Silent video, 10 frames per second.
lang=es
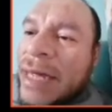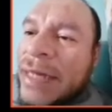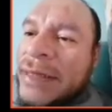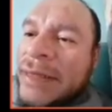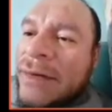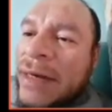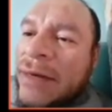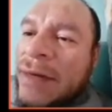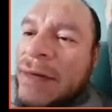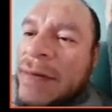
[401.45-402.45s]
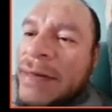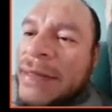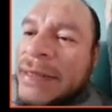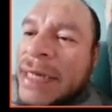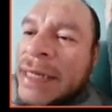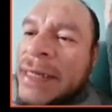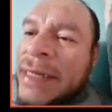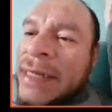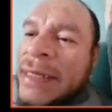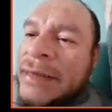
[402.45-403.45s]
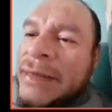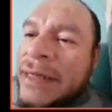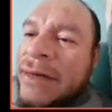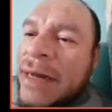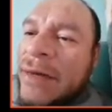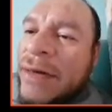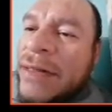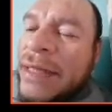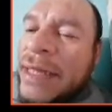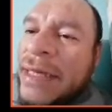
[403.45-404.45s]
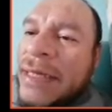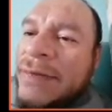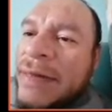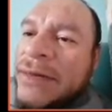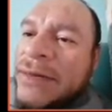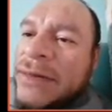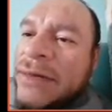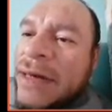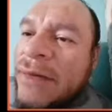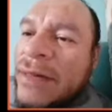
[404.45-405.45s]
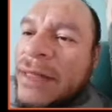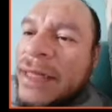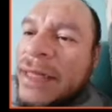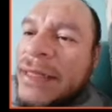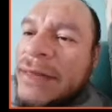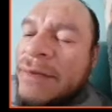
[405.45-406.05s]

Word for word: A es igual 9 veces que seno de la cuarta de x más coseno de la cuarta de x.